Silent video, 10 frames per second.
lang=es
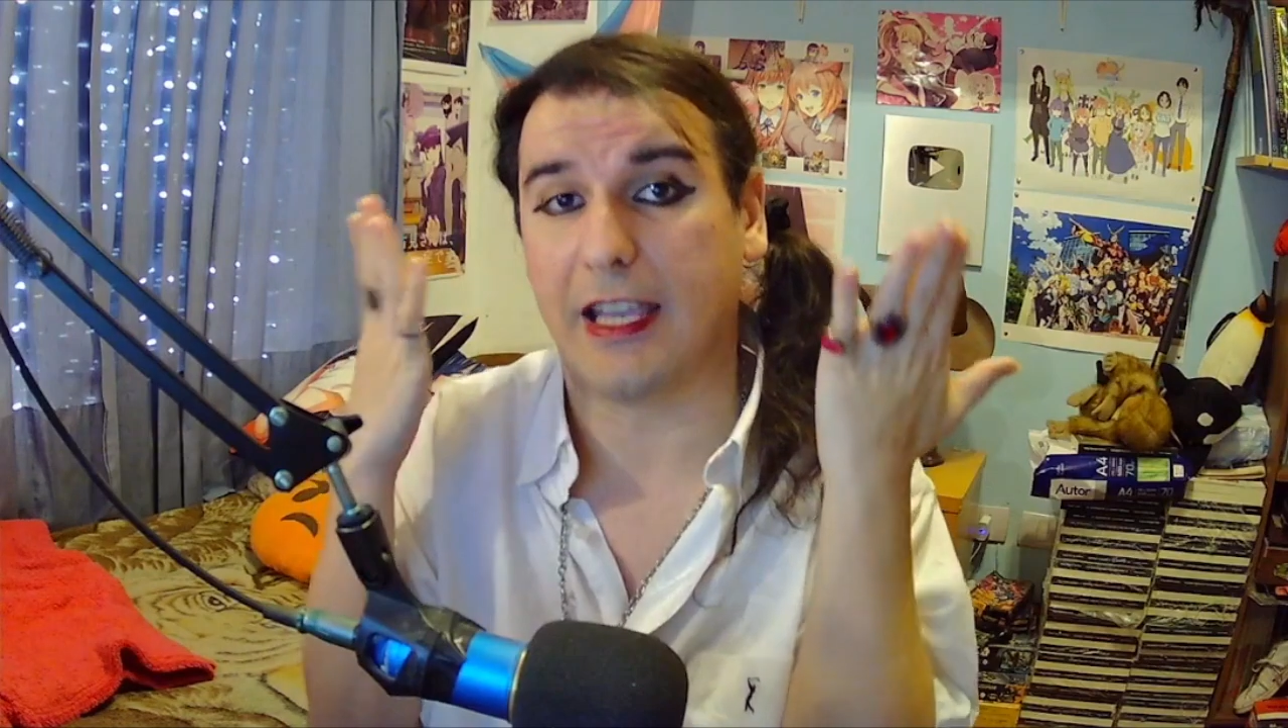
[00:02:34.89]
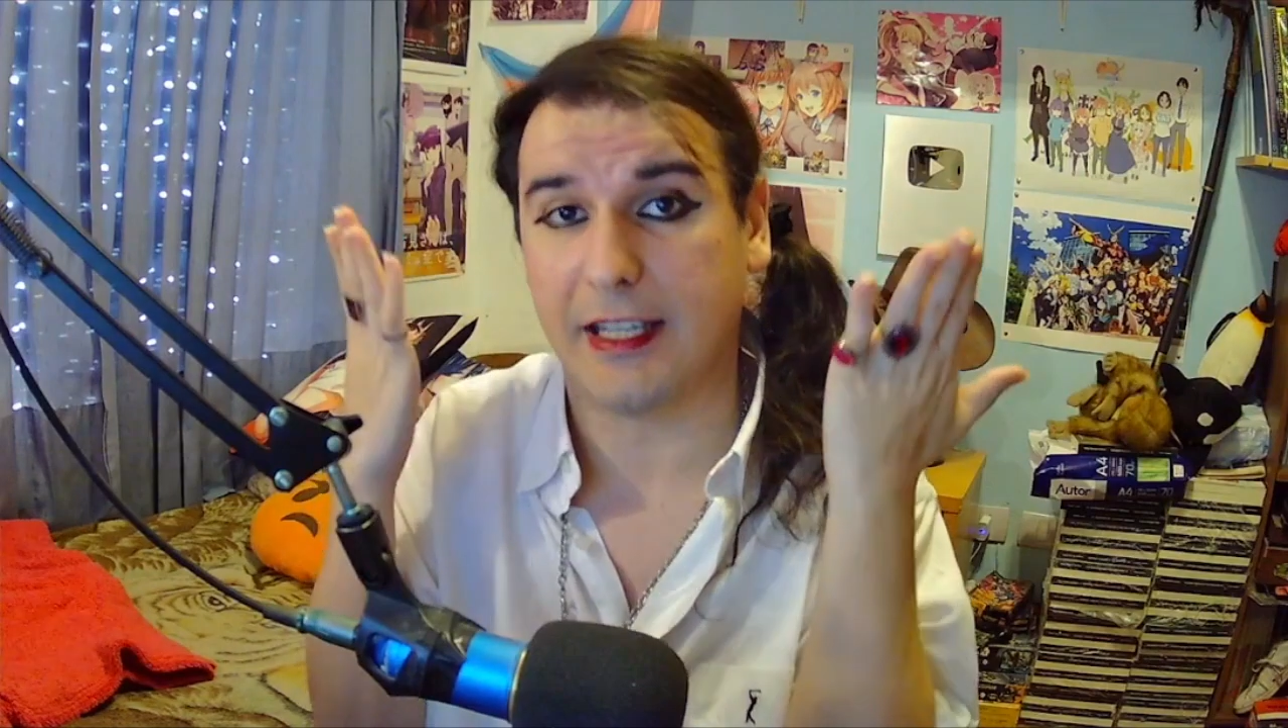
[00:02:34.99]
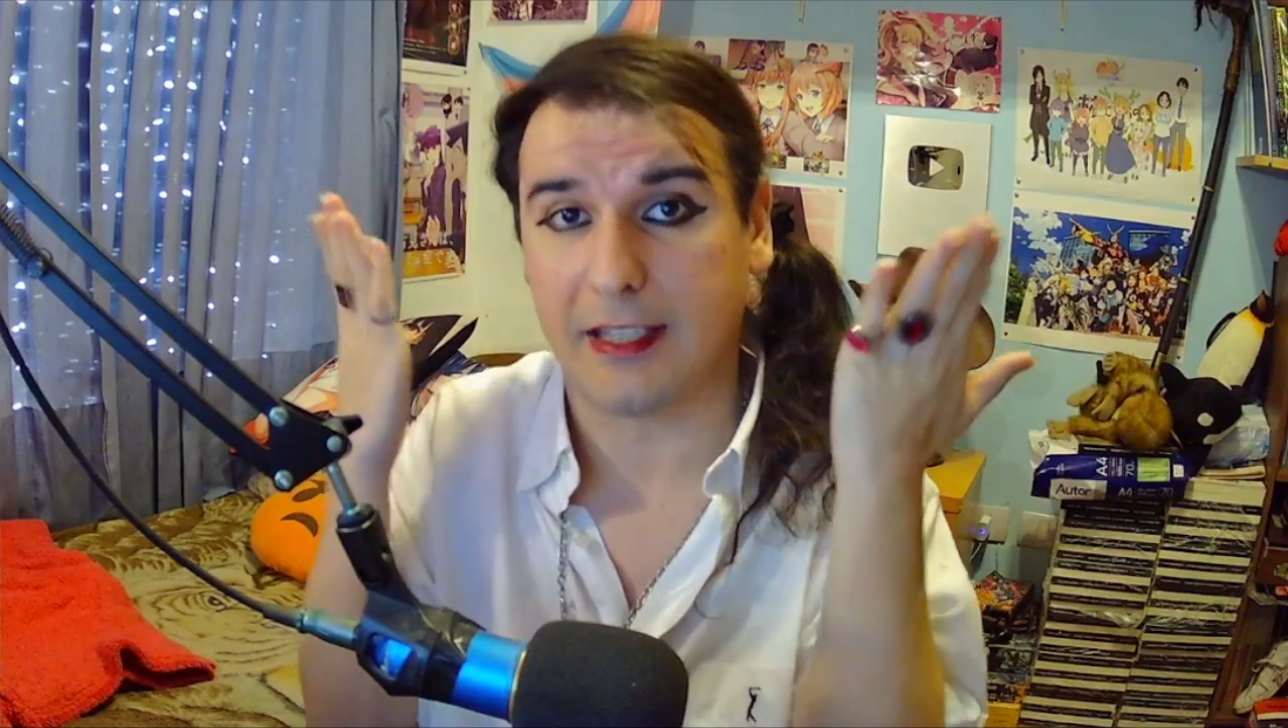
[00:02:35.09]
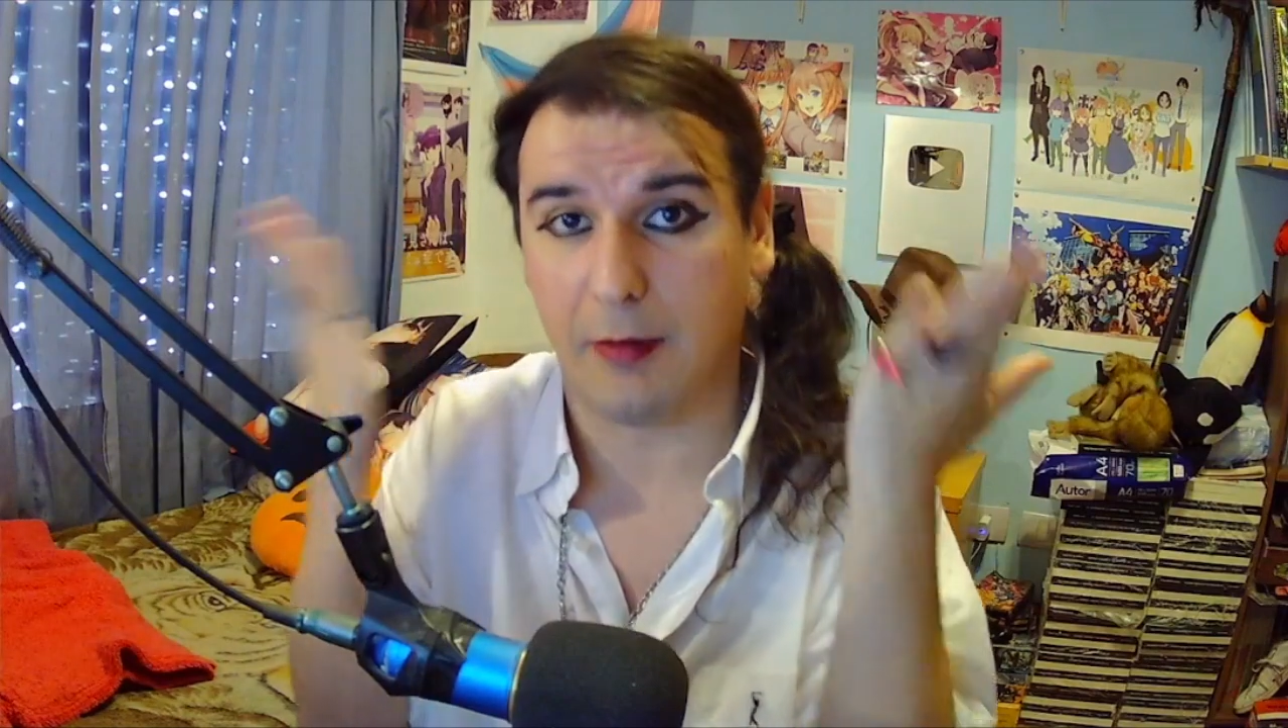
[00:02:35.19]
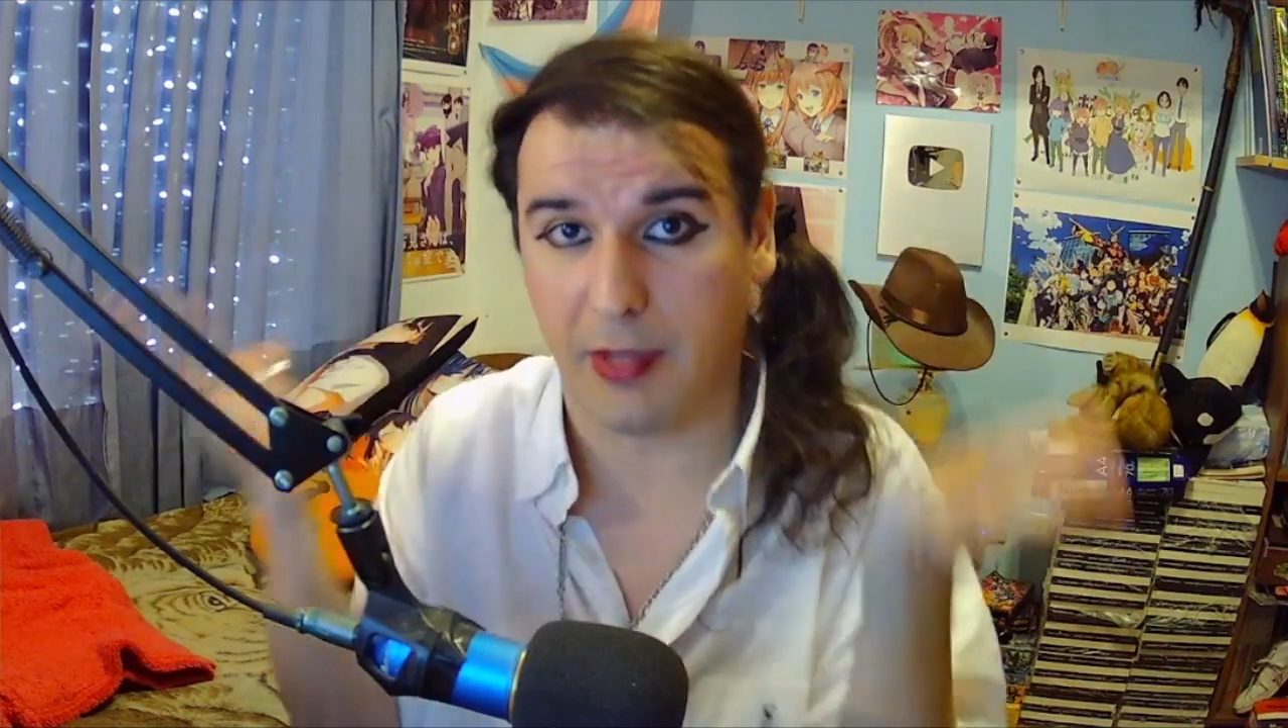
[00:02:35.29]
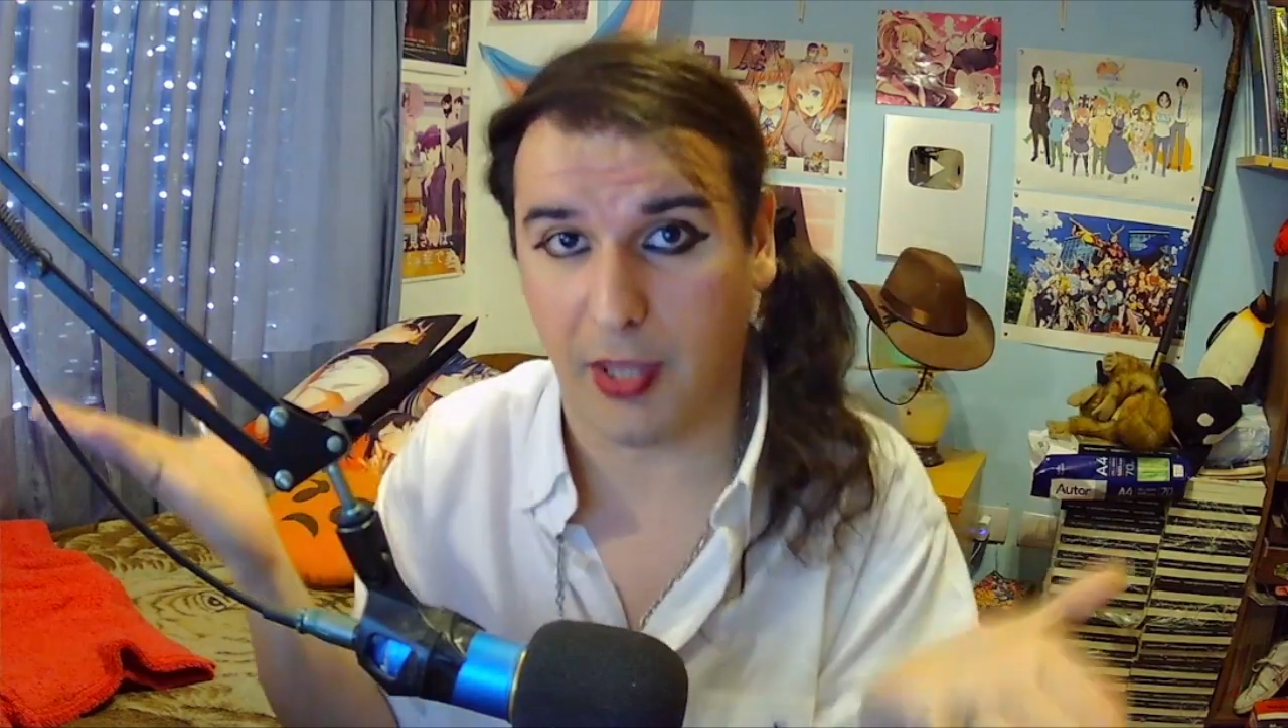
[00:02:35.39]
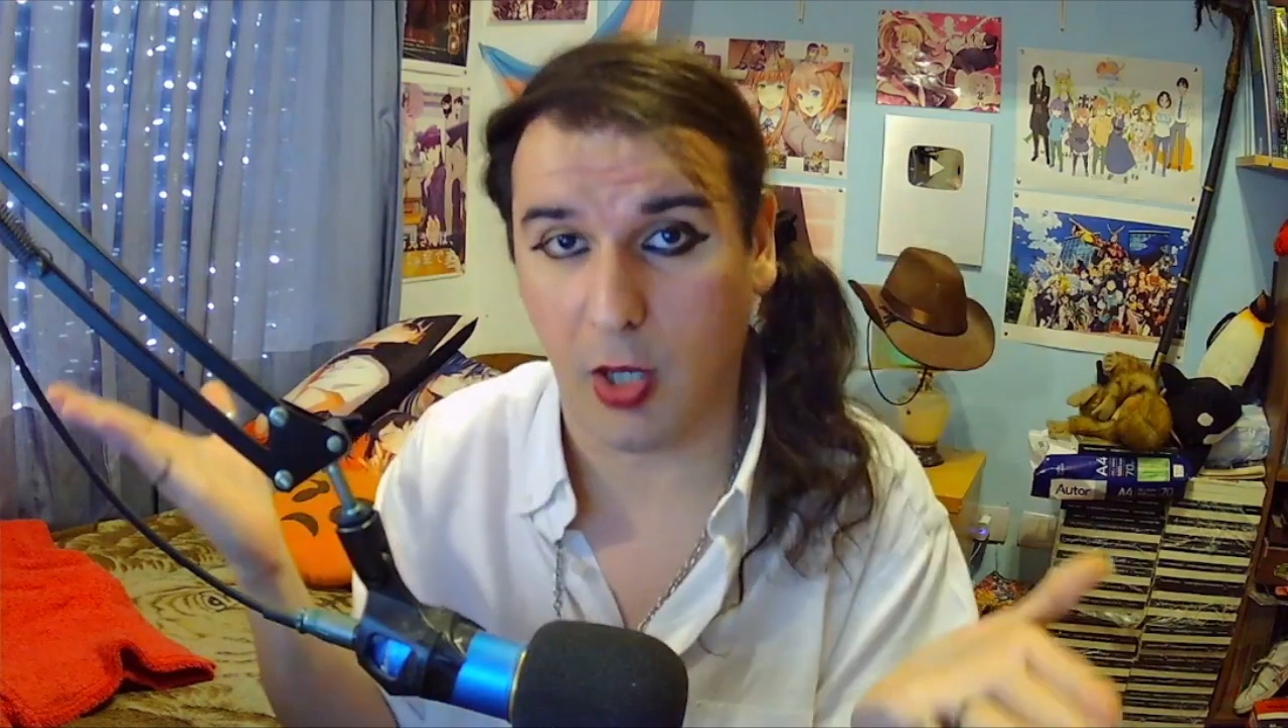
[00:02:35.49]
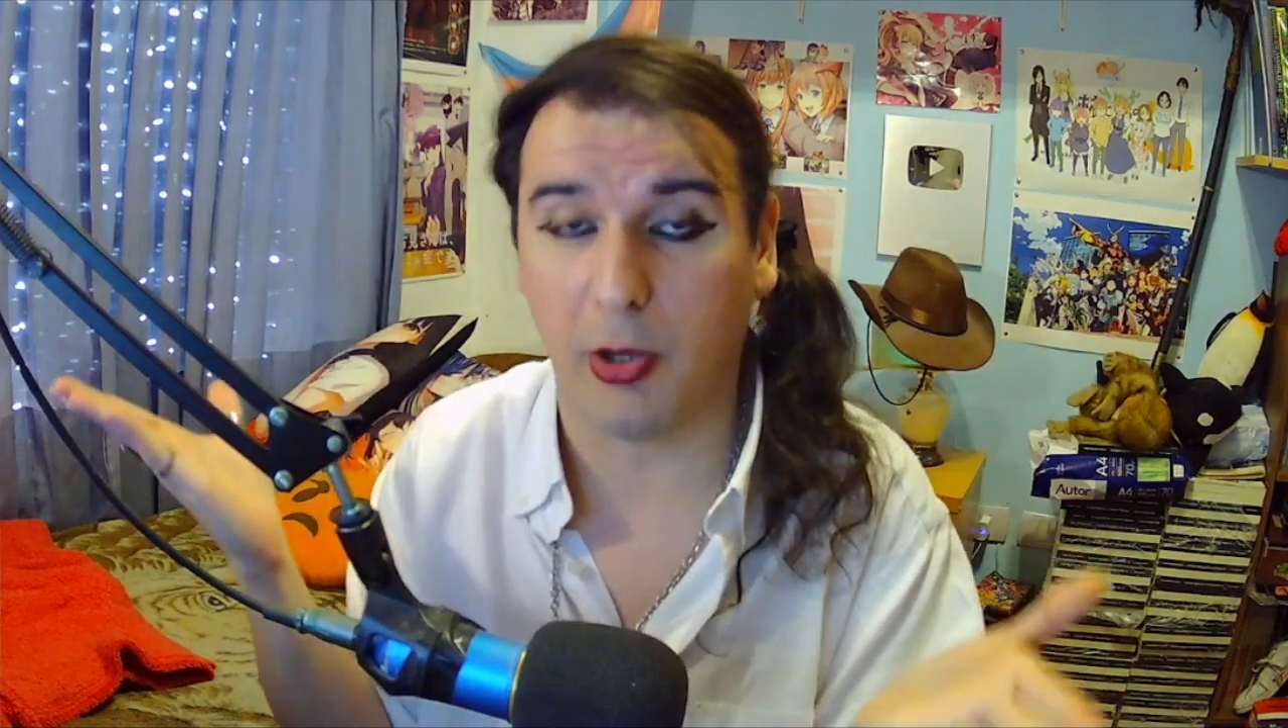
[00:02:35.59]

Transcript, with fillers: en este video.